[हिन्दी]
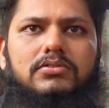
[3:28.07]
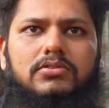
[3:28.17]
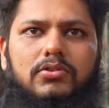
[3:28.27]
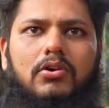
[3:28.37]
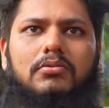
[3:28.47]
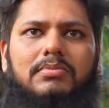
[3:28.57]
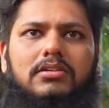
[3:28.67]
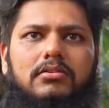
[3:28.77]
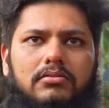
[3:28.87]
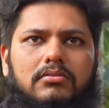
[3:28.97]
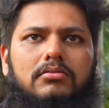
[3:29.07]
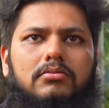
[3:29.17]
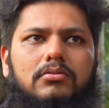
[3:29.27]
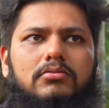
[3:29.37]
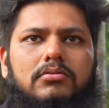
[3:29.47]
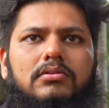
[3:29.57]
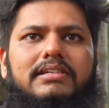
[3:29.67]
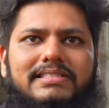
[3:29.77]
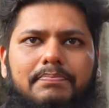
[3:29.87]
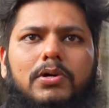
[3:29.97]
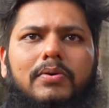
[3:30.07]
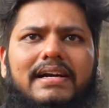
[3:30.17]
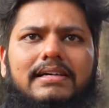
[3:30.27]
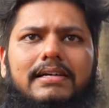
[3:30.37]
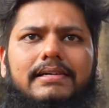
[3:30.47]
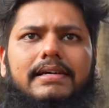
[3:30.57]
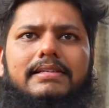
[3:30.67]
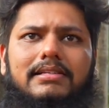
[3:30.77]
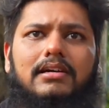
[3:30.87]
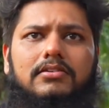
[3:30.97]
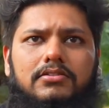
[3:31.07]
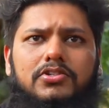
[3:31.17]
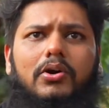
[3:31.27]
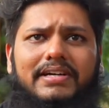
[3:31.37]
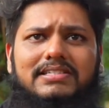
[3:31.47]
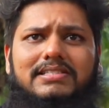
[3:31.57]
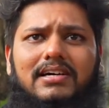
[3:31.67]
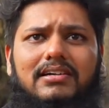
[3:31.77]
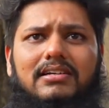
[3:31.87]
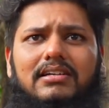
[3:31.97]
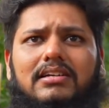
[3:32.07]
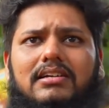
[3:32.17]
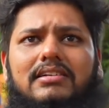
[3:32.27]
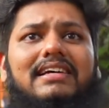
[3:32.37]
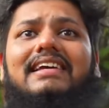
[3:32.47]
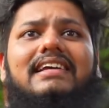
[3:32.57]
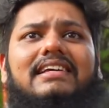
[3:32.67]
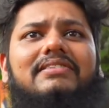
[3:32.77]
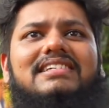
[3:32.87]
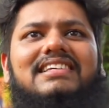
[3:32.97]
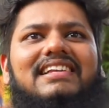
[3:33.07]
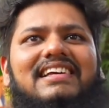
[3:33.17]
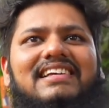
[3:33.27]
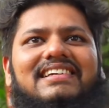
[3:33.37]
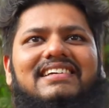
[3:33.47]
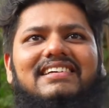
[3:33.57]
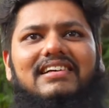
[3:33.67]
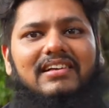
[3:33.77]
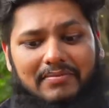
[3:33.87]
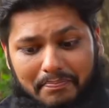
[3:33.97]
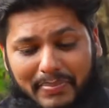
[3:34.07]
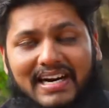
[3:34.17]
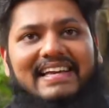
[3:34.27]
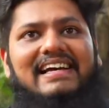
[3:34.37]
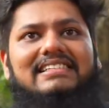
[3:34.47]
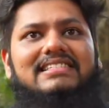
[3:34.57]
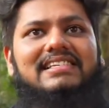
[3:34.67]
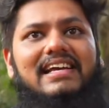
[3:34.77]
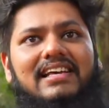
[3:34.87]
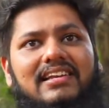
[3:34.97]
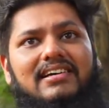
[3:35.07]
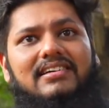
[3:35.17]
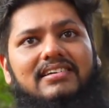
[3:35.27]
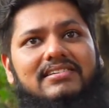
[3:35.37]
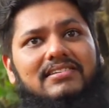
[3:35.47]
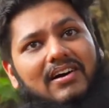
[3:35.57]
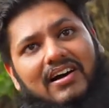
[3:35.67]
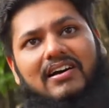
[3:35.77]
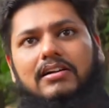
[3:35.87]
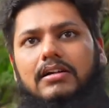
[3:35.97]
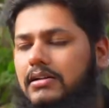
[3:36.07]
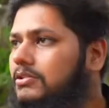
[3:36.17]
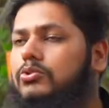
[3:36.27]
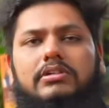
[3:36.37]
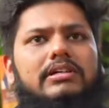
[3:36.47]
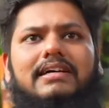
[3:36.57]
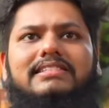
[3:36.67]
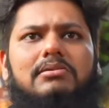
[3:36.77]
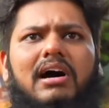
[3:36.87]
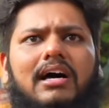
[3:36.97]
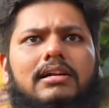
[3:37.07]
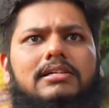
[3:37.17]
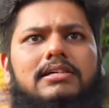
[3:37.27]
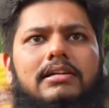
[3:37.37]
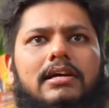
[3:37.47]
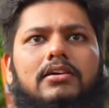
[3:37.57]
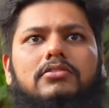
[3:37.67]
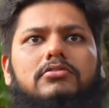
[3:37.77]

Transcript: तो नॉर्मल लोगों को कैसे प्रोवाइड करेंगे इतना के खाने के थे तो फिर नहीं वैसा तो? नहीं बढ़ गया अच्छा, था सेल अच्छा डॉग का हाँ, सेल बढ़ गया घर से बाहर नहीं जाना है